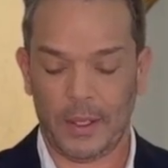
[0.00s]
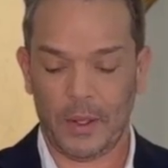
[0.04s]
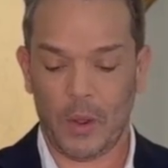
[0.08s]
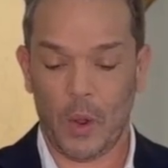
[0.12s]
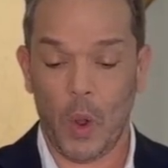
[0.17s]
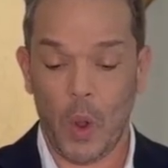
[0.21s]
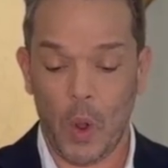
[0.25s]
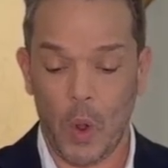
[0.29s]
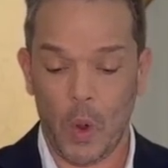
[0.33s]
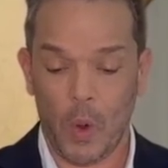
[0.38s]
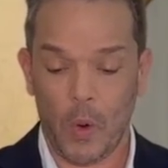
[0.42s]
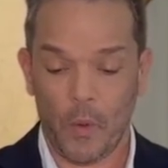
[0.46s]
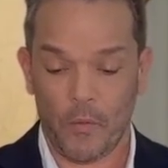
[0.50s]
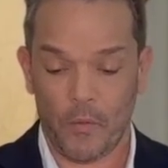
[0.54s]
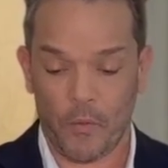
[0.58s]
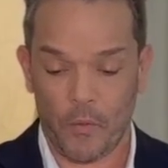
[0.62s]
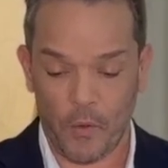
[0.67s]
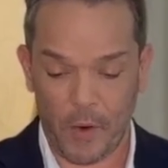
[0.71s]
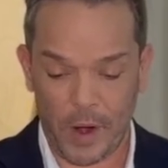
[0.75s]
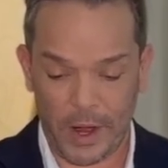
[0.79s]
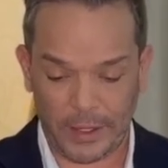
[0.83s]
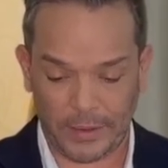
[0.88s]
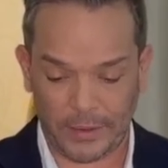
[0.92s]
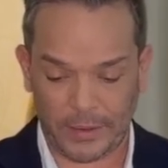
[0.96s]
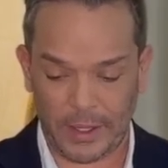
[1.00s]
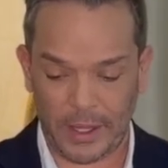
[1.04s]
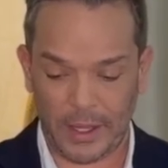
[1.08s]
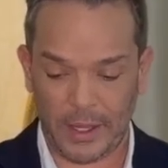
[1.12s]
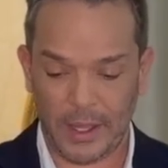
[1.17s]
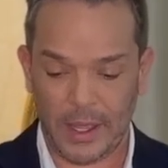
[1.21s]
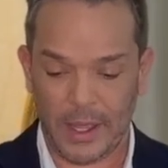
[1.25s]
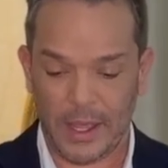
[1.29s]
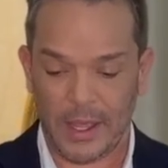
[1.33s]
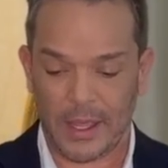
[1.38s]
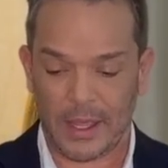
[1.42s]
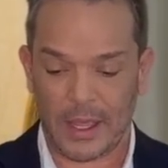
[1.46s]
ojo,
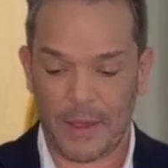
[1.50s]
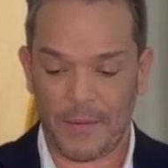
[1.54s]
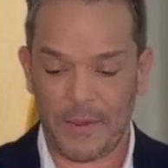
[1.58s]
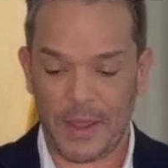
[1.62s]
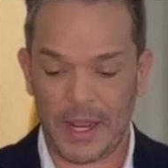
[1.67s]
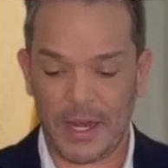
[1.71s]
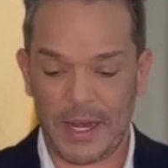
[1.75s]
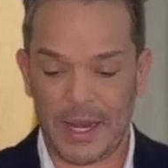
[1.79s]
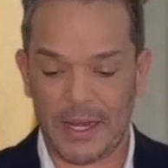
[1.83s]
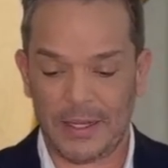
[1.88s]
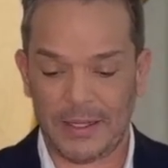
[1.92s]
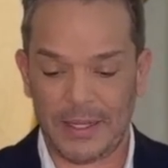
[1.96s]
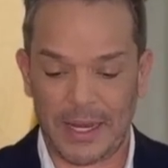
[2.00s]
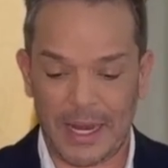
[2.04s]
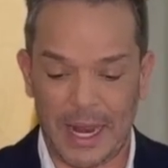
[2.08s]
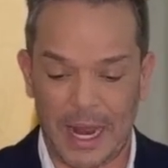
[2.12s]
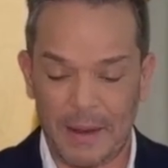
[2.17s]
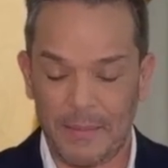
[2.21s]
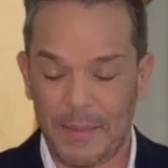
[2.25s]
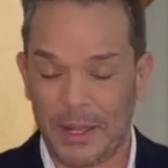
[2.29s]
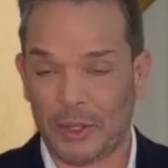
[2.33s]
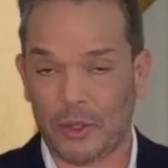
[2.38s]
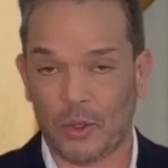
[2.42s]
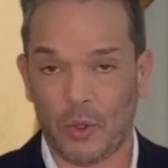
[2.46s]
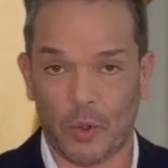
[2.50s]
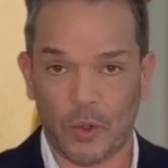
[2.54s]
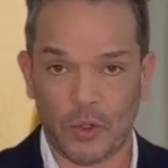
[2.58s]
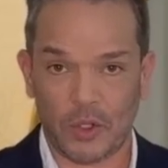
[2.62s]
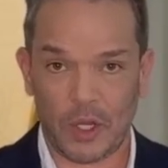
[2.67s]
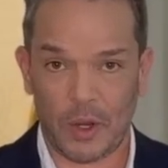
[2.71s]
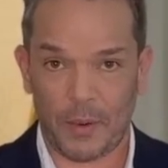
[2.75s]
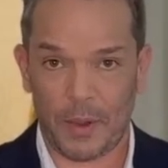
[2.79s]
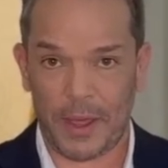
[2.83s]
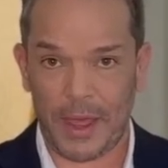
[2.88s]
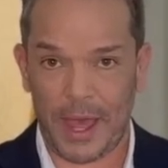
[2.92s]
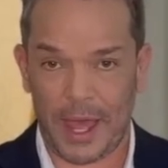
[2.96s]
fuerte, que viene del alma, todo
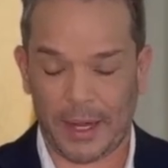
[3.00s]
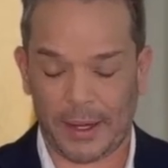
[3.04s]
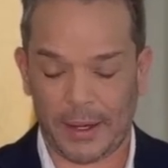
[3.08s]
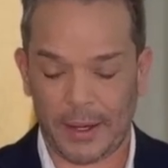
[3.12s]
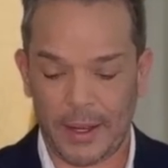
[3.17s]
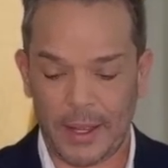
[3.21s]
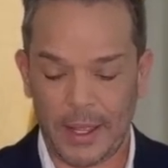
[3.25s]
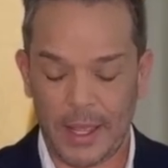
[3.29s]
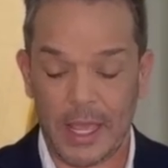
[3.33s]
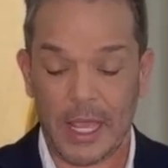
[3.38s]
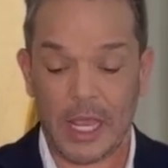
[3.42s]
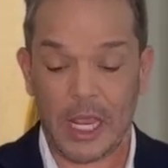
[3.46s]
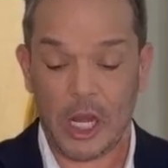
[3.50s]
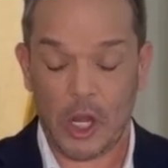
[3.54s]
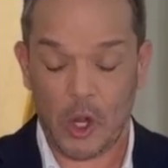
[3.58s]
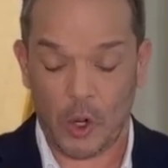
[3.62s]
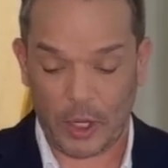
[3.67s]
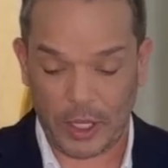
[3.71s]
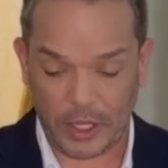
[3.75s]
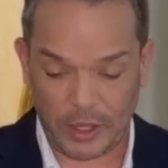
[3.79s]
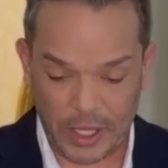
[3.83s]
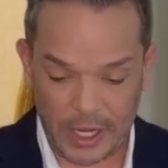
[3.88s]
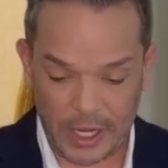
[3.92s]
se va a dar. Y lo que